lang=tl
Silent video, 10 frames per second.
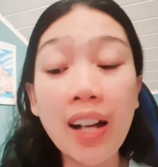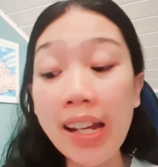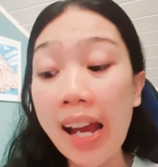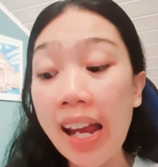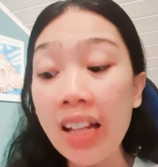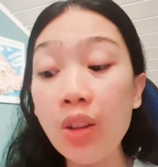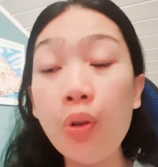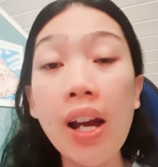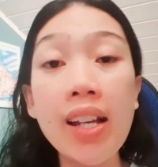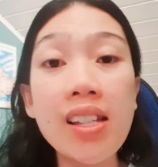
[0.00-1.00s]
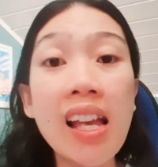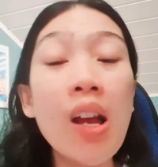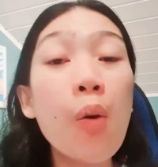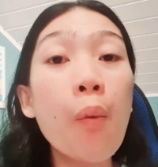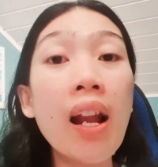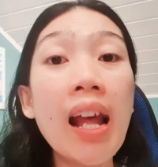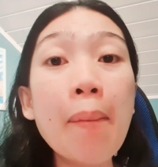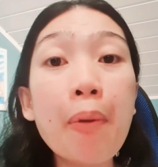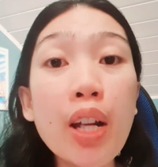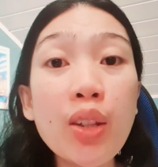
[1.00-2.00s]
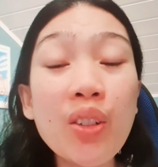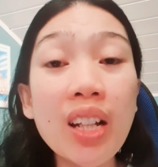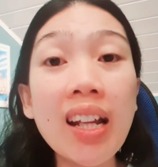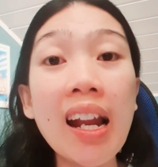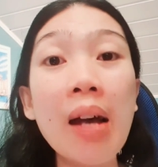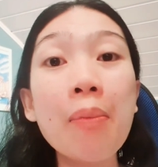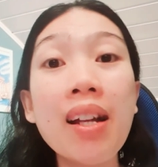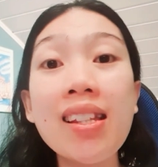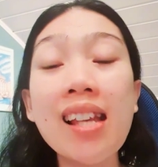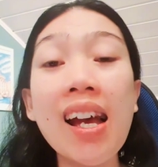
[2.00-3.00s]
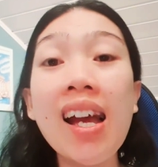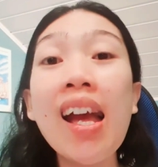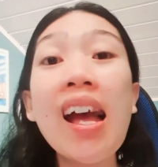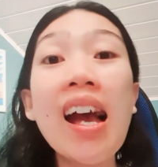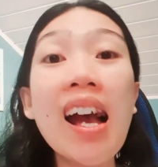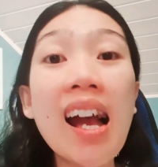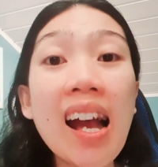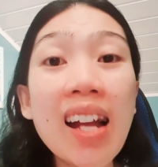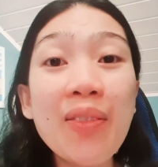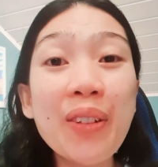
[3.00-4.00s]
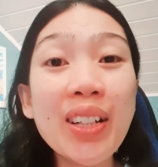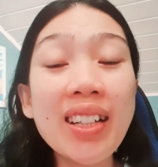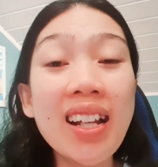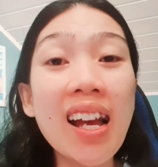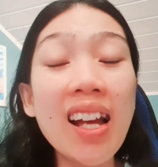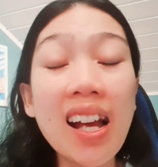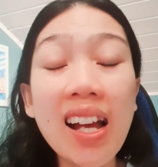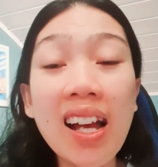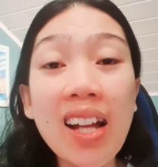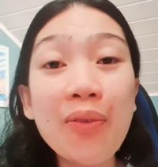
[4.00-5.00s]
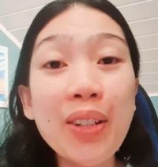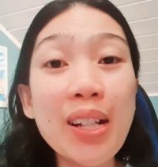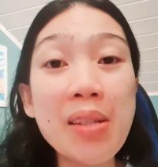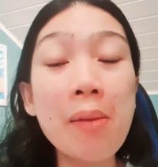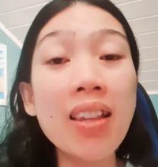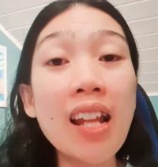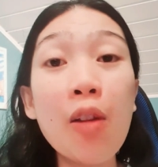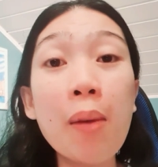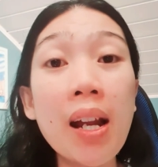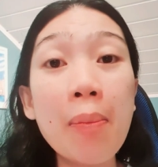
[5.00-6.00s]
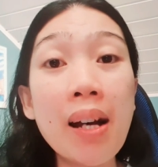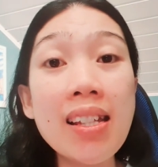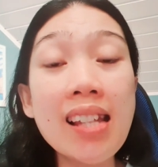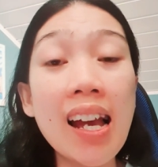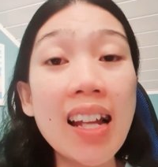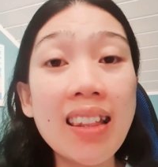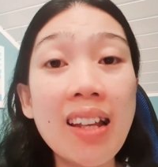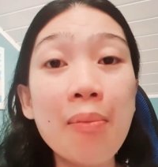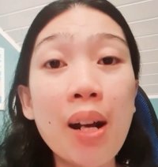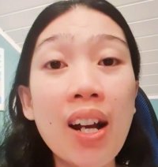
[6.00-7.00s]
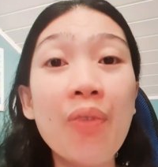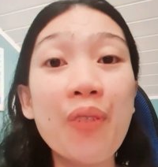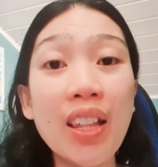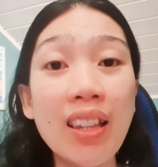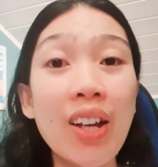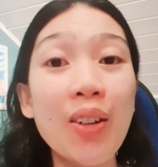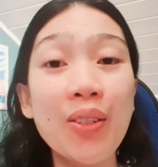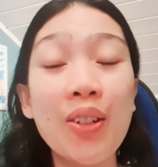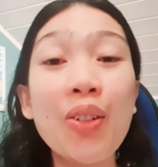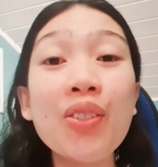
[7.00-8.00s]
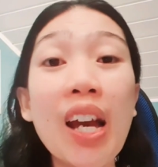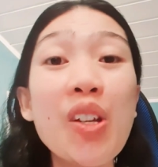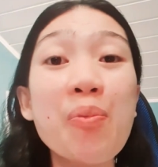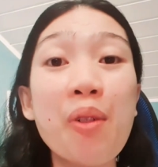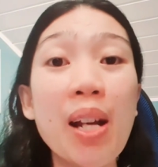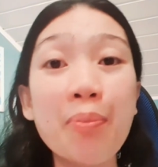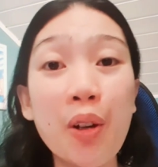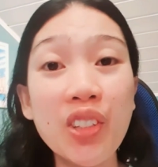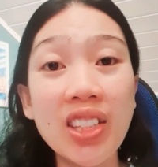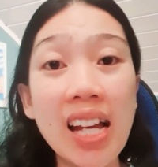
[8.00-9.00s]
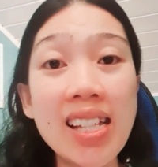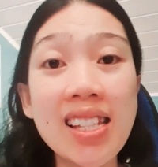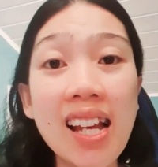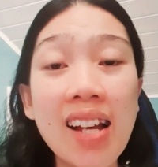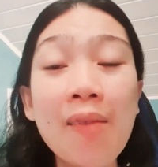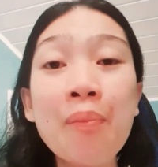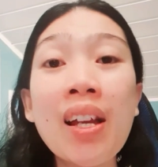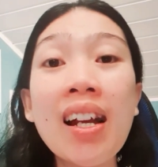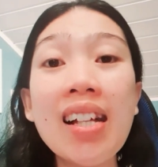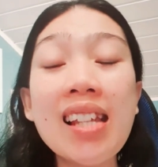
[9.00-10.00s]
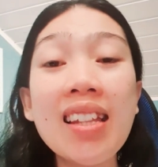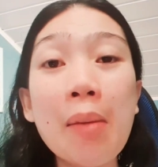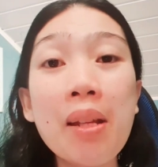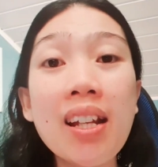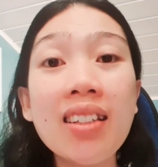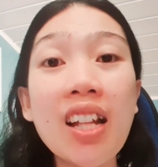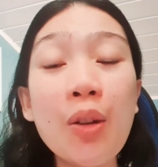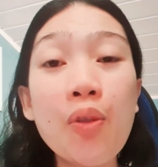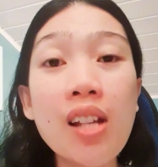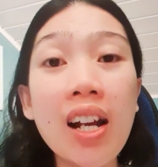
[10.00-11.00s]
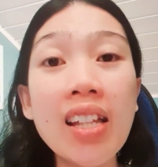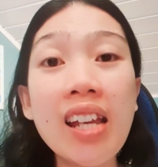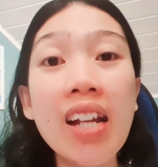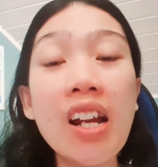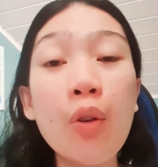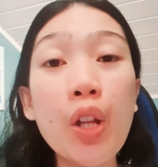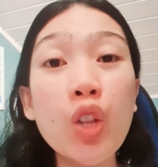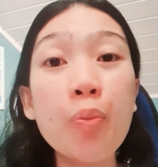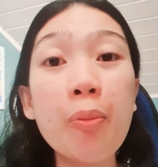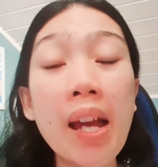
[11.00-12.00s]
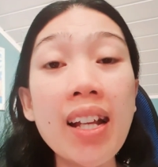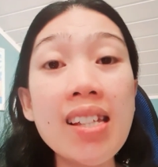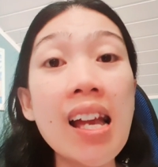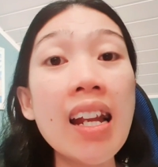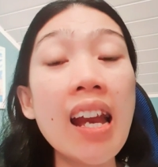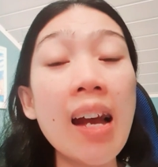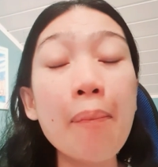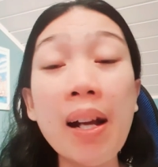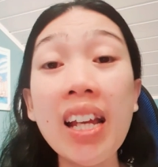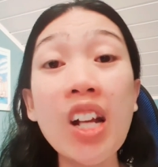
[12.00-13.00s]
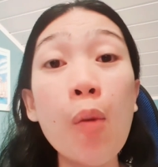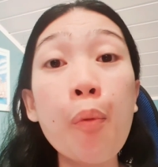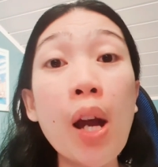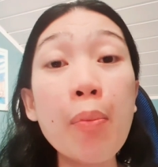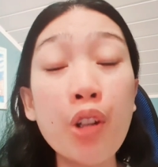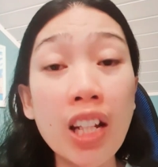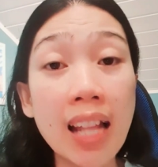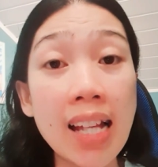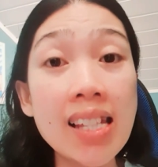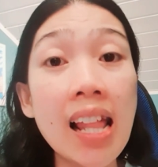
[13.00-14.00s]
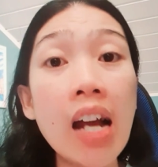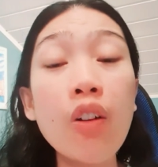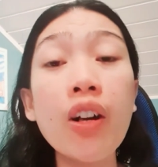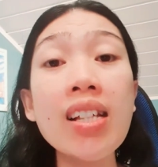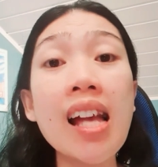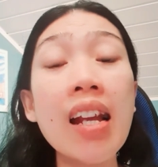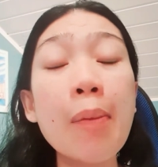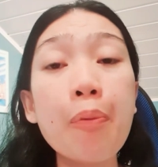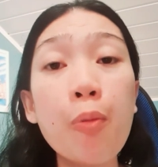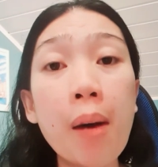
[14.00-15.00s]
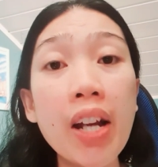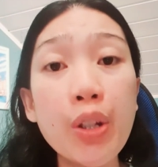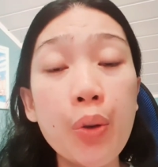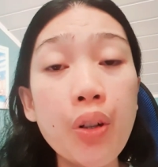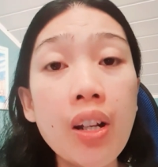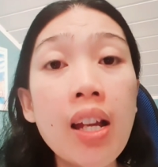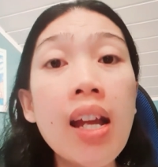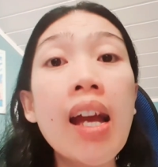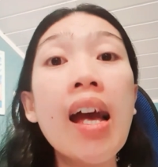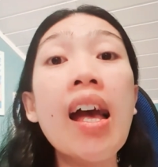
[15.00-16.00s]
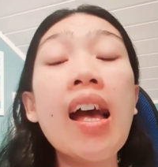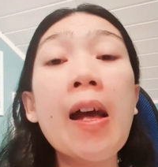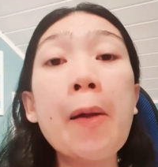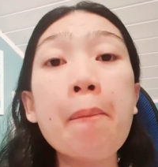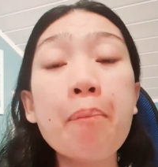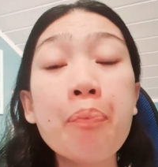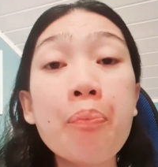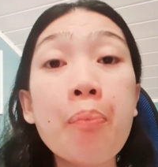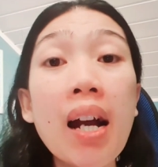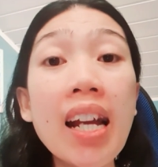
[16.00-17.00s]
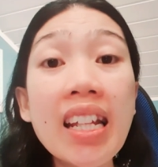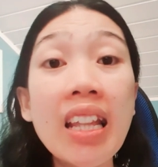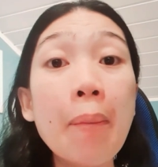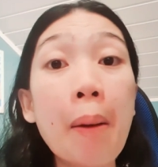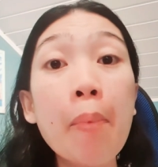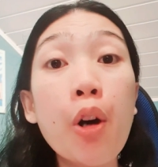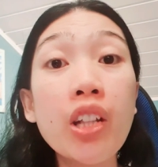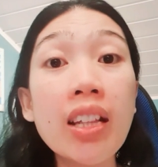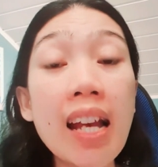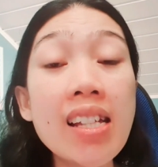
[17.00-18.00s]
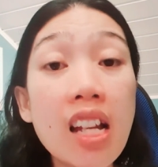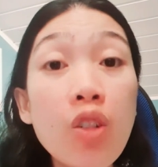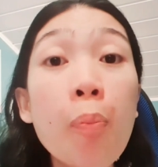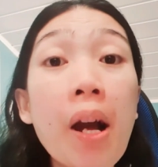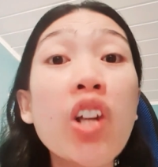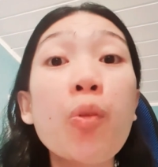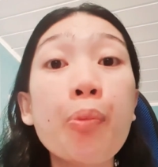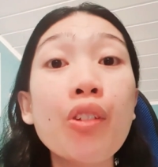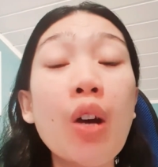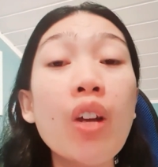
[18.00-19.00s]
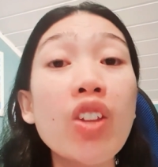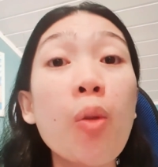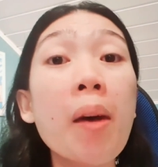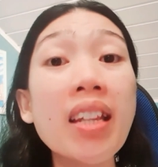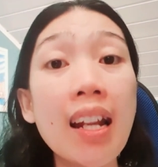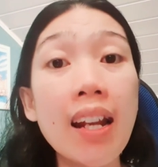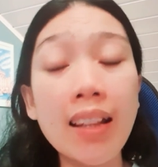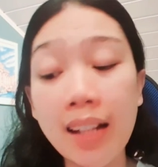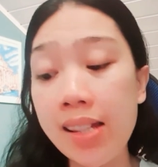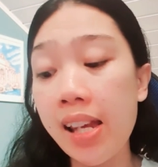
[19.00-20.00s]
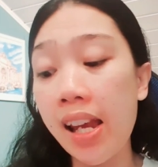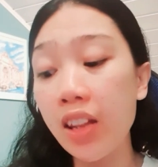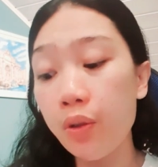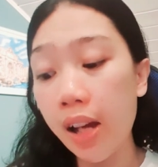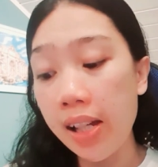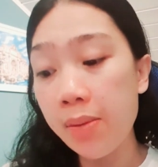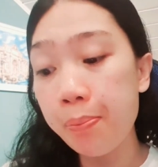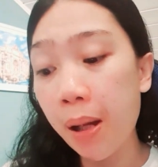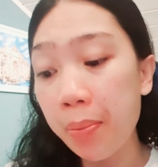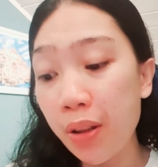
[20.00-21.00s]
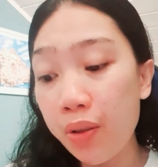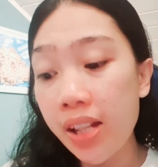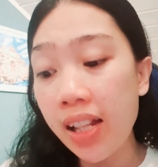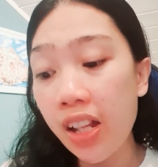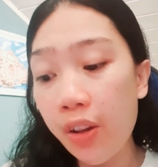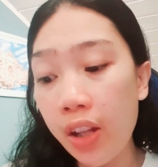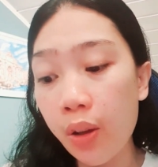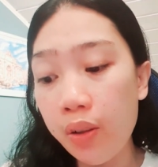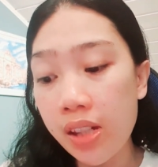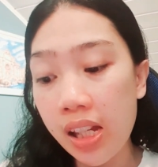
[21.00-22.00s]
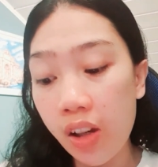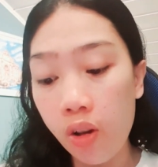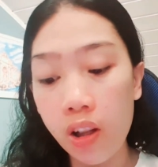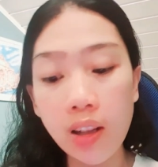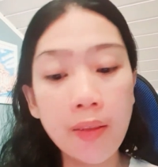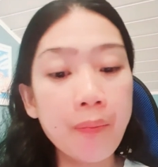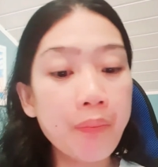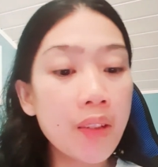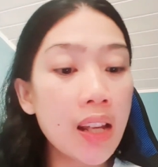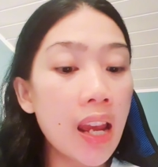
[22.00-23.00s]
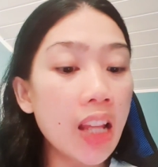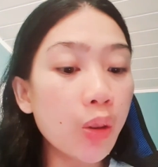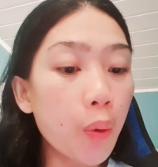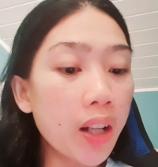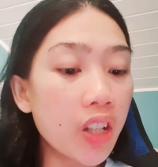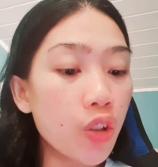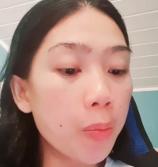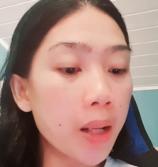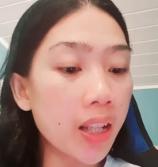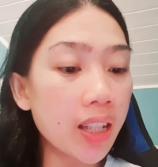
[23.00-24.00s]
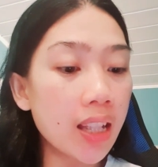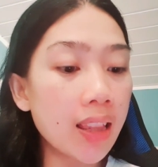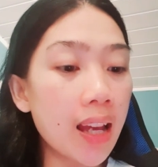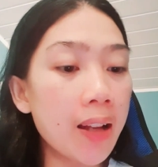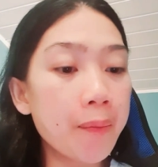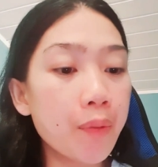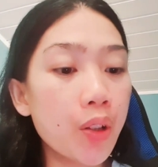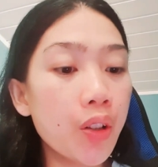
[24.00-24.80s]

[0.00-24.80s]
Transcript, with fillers: Kaya ito guys, wala po itong kinalaman sa advert uh, uh, advertisement na lumalabas sa ating mga video no kung tayo po ay monetized na kasi ang daming nagtanong sa kanya na kung ito po ba ay kasali uh, pag ikaw po ay monetized lang or kasali po ba yung um, mga hindi pa monetize at kung paano po daw ito madelete kasi eto guys, pag binuksan ninyo itong see all, ito ang inyong makikita, no?